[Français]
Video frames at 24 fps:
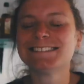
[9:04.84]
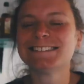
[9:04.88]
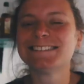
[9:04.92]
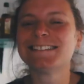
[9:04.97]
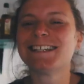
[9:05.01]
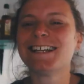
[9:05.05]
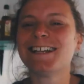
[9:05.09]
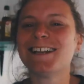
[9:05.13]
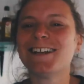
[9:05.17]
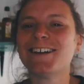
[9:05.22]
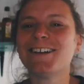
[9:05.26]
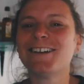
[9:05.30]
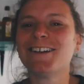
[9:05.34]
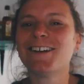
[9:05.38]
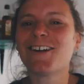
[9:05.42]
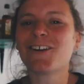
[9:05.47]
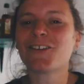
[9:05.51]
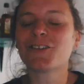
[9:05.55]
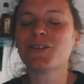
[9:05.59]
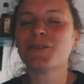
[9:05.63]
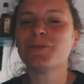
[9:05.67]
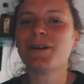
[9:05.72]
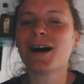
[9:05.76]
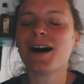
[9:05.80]
C'est le
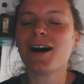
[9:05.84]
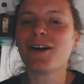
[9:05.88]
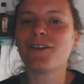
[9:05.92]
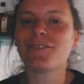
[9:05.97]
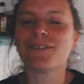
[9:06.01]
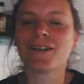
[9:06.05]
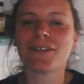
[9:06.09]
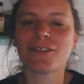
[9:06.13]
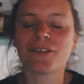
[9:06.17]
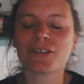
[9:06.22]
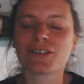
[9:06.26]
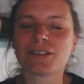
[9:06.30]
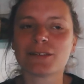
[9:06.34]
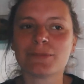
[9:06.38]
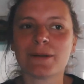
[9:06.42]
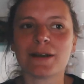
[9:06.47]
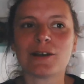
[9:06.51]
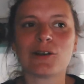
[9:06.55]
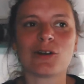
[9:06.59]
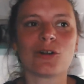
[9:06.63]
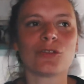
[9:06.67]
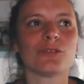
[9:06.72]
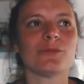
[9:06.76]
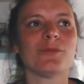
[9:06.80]
lendemain. Enfin, non, c'est pas
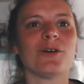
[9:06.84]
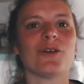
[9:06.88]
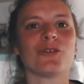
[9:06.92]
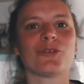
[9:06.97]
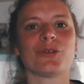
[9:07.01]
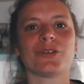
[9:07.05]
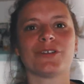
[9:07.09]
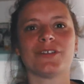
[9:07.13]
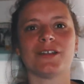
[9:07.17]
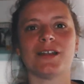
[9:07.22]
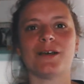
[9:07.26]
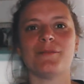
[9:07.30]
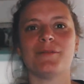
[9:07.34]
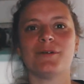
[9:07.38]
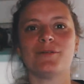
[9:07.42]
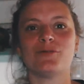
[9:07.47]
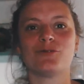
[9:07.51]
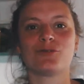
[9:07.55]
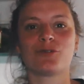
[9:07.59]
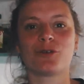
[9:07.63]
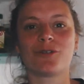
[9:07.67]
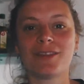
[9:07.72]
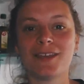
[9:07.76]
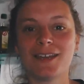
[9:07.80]
le lendemain. En soi, c'est la
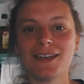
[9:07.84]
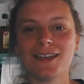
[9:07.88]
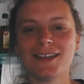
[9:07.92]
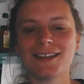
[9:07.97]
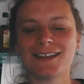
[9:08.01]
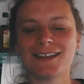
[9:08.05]
même journée.